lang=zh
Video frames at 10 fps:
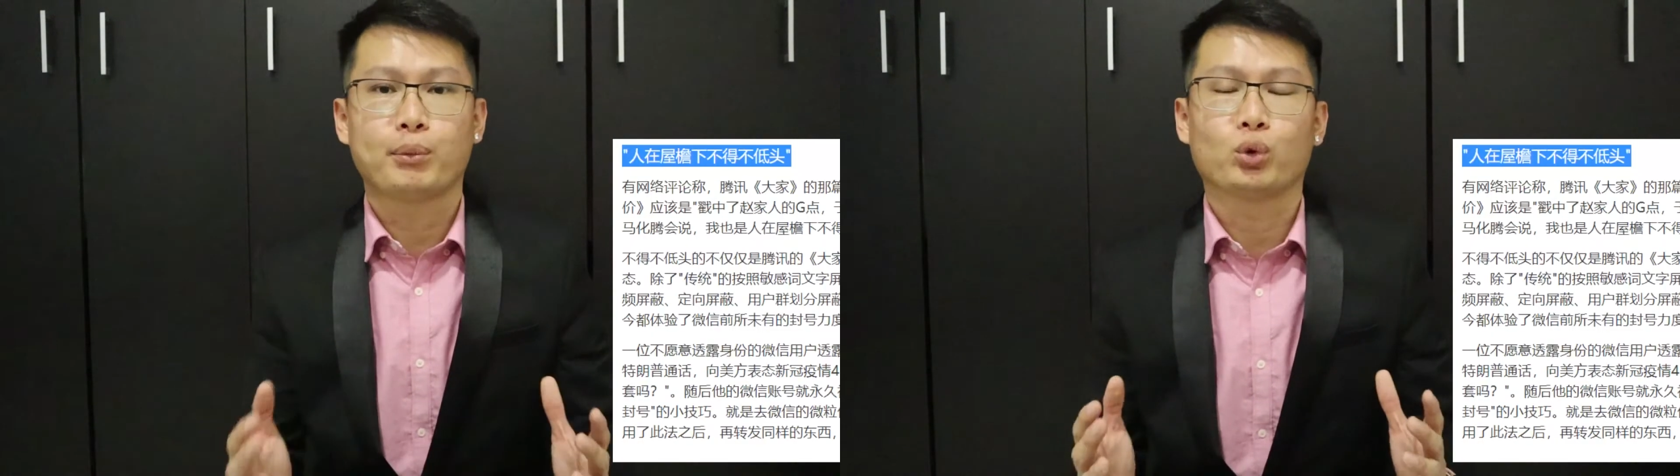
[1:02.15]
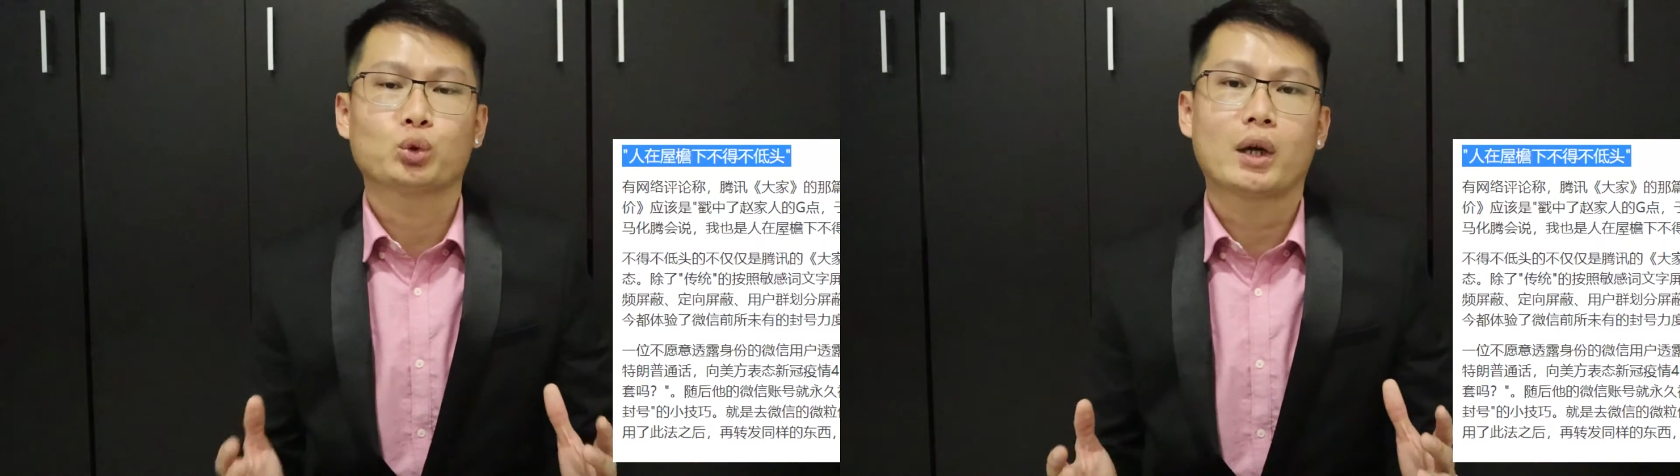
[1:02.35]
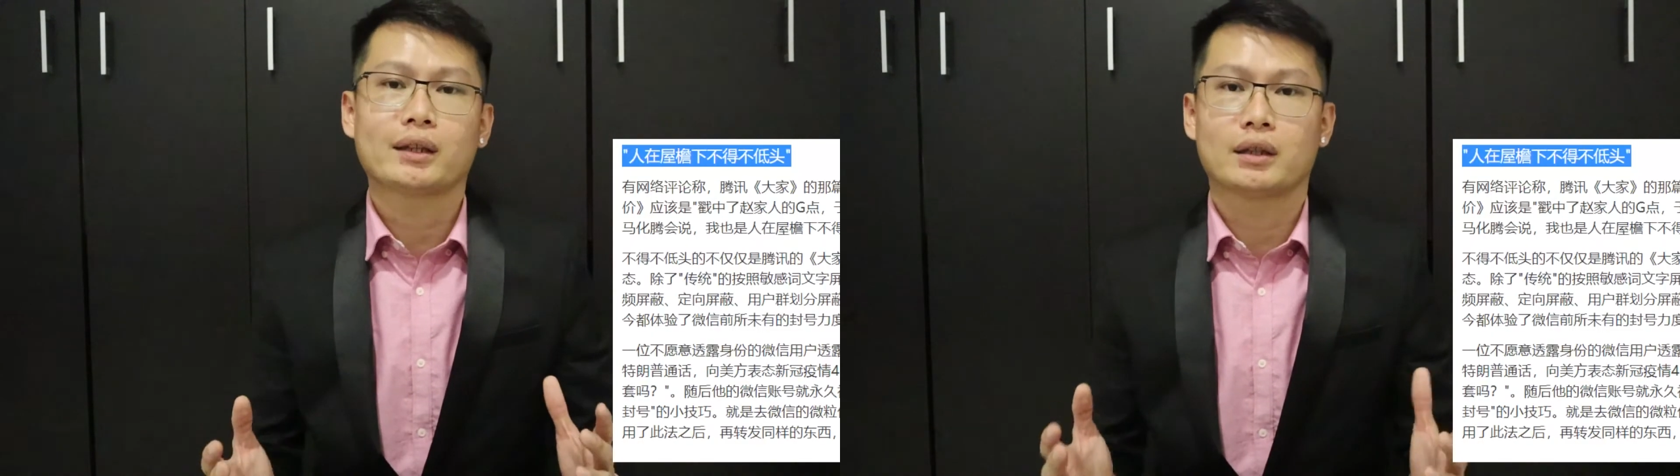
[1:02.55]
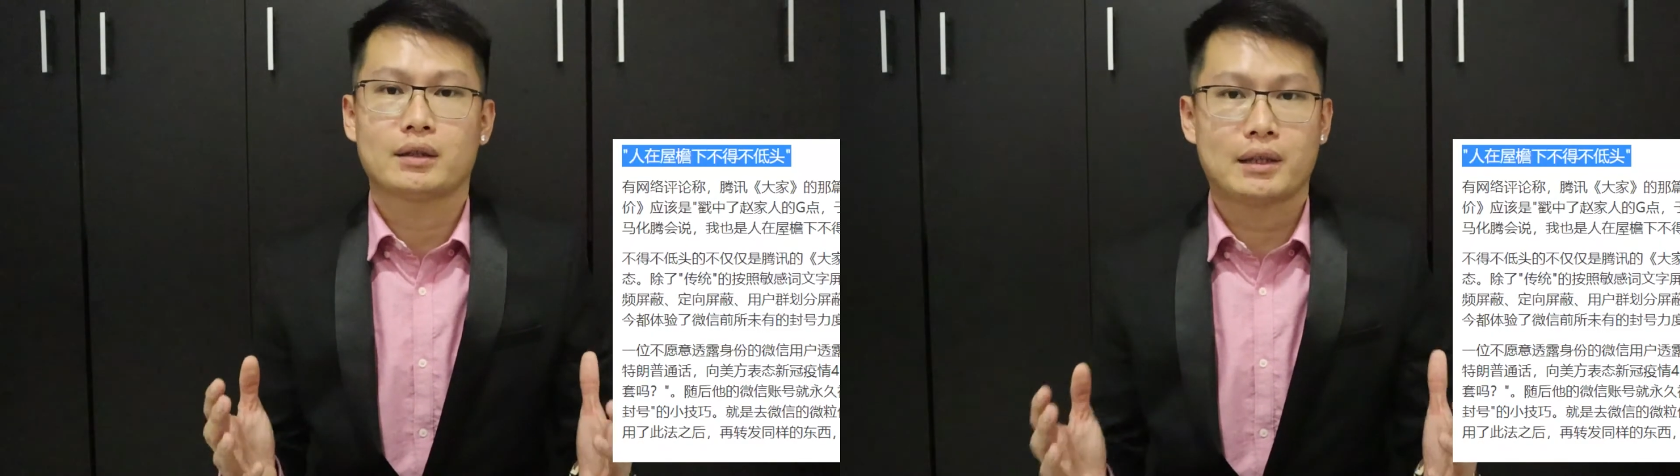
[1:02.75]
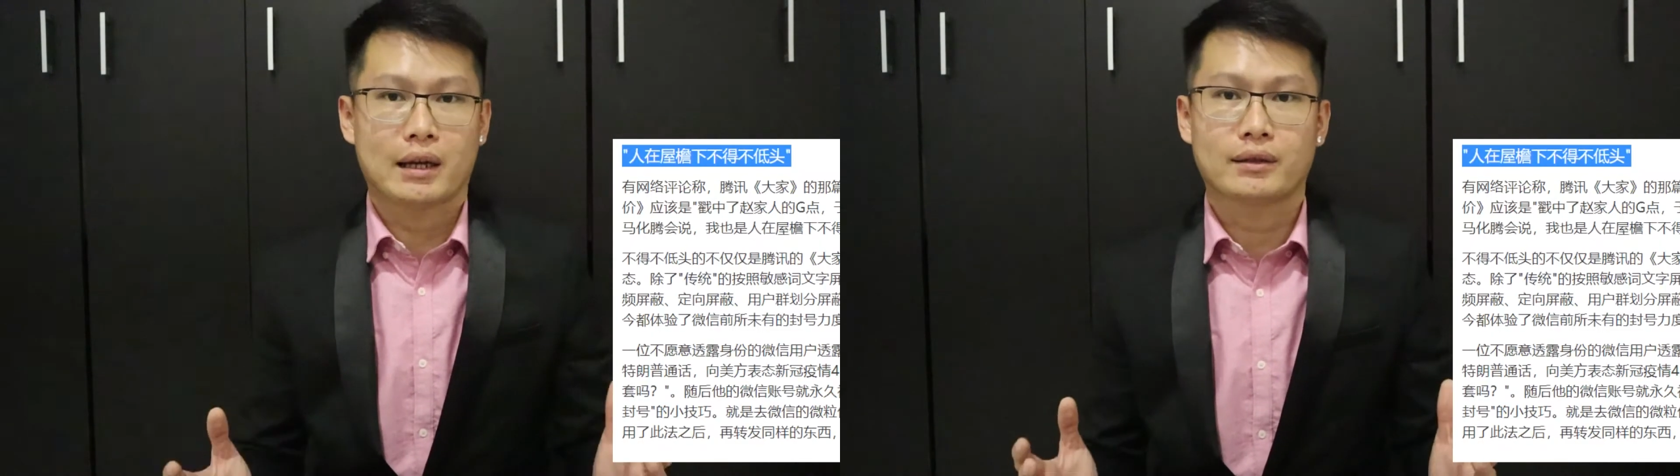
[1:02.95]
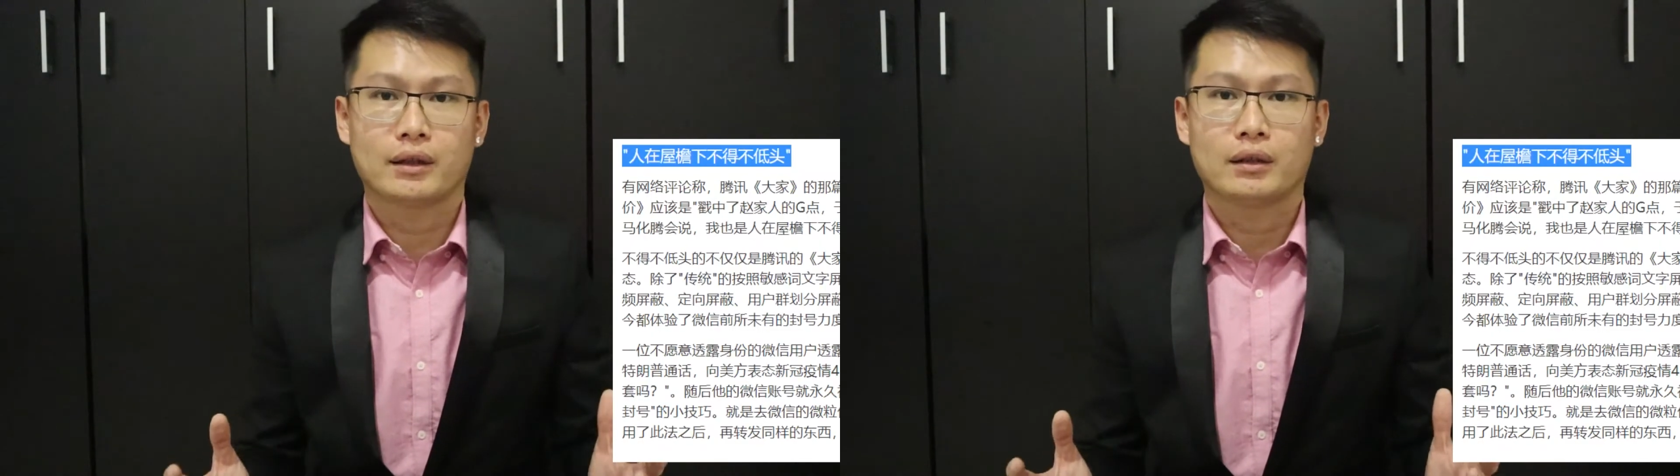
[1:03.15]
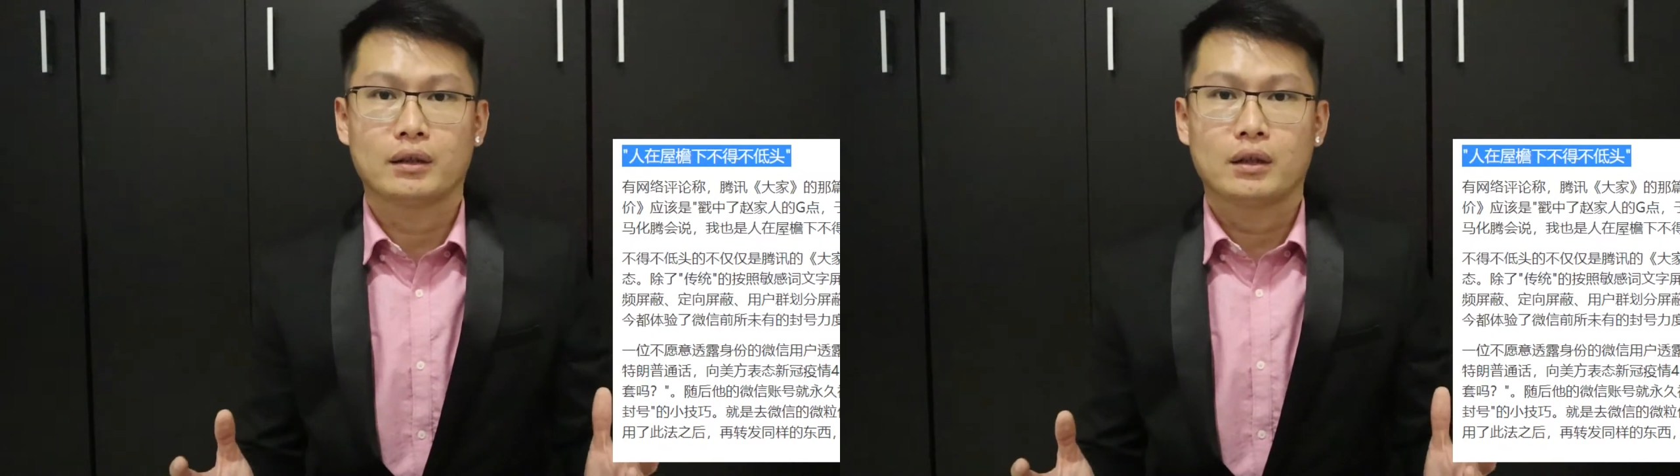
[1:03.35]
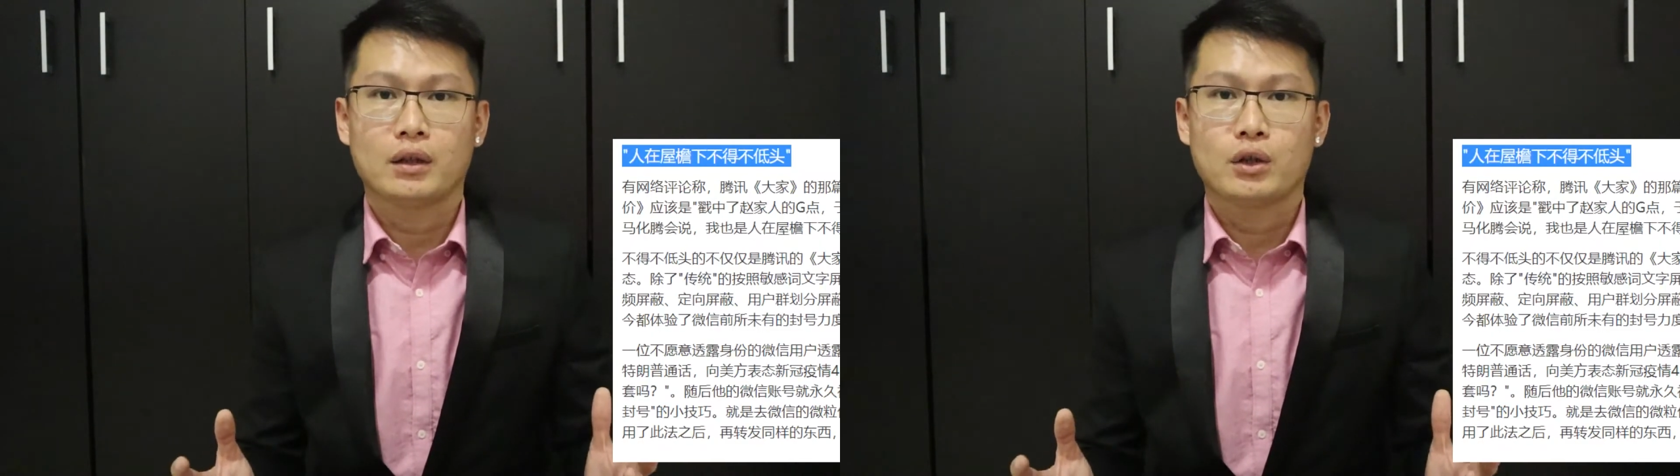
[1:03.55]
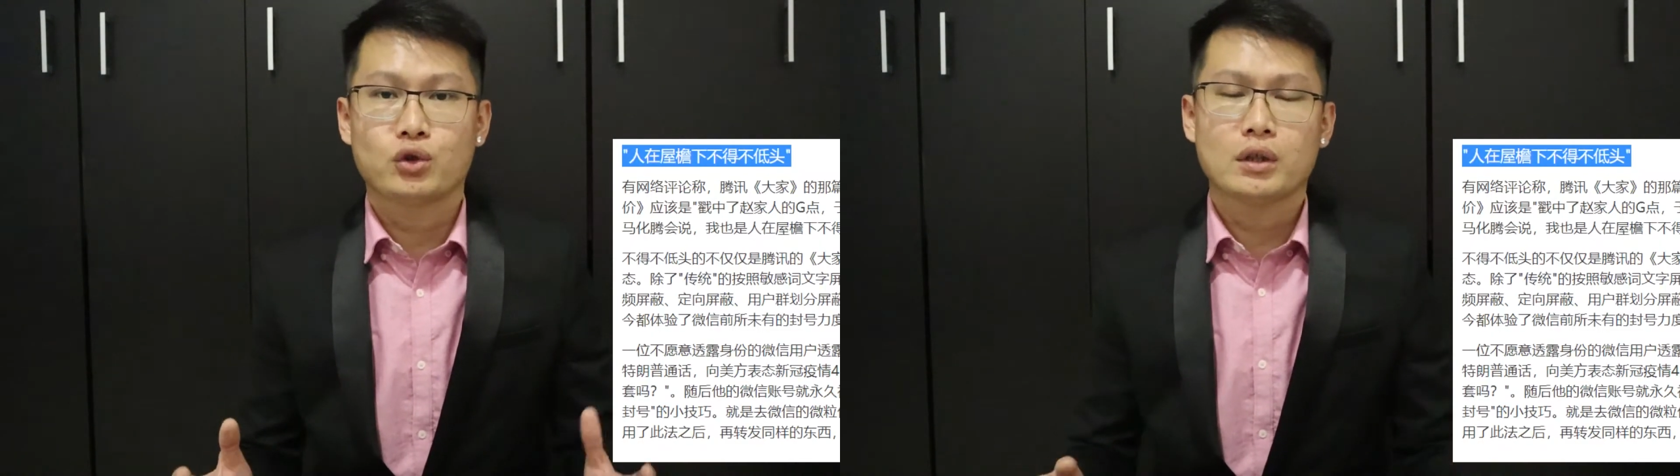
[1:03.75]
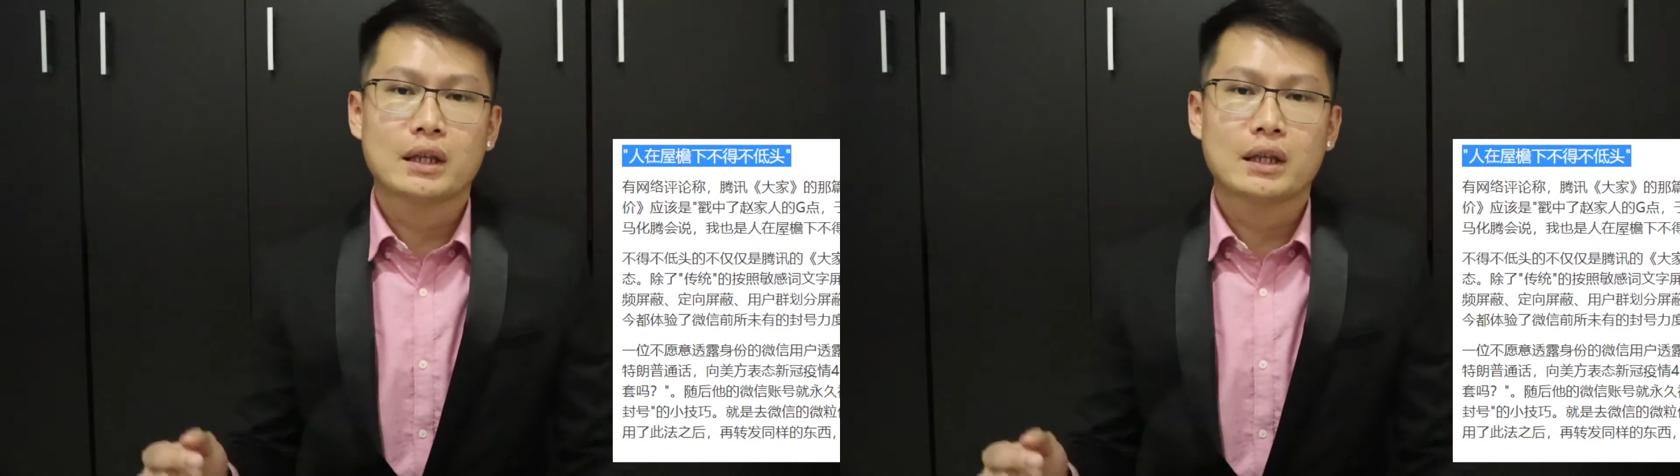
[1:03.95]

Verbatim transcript: 不断的加深，所以